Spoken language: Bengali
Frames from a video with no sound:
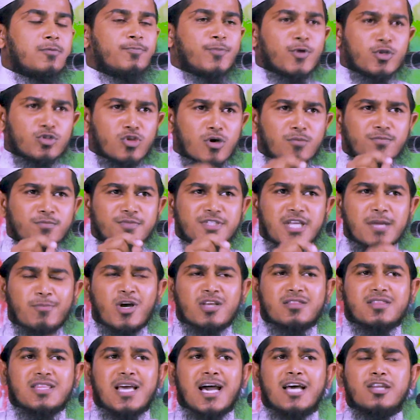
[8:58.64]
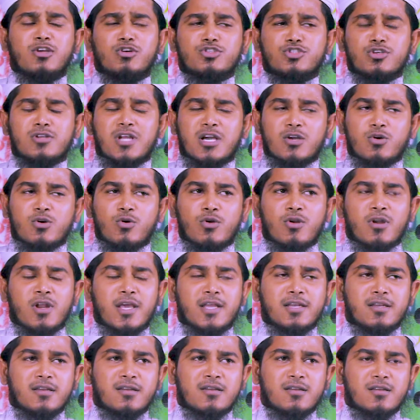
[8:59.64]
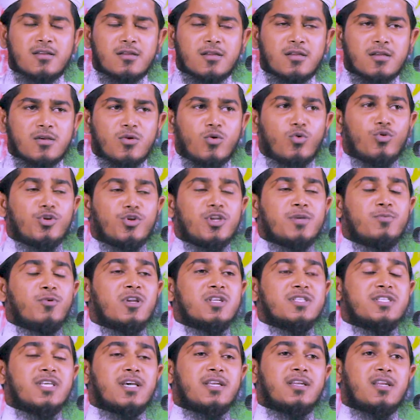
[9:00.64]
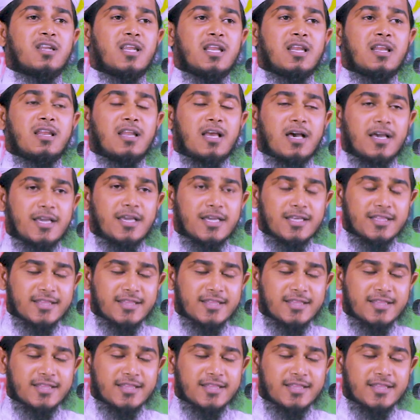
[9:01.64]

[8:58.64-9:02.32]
প্রথম যে বক্তা আলোচনা করলেন উনি বলেছেন লিল্লাহে